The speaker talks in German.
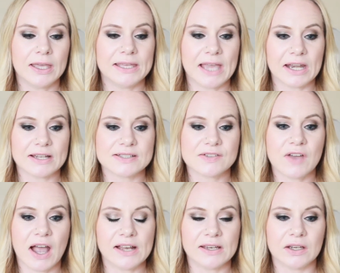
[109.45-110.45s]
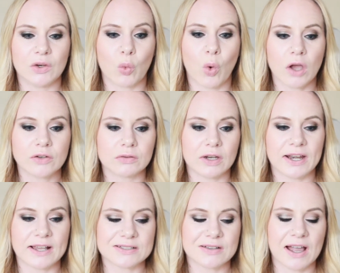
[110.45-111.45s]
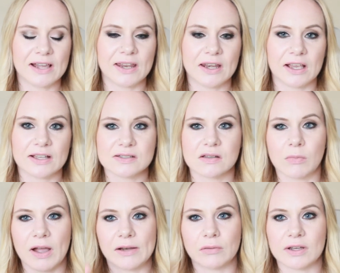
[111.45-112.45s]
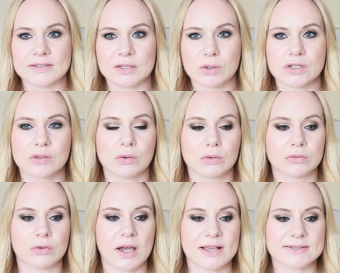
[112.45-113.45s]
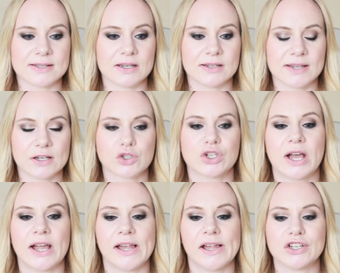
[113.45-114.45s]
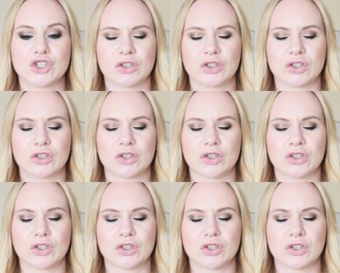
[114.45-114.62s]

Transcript: ja, dann sind wir halt in den Ort und dann hast du halt deine ganz normalen, du hast Costco und du hast deine Tankstall,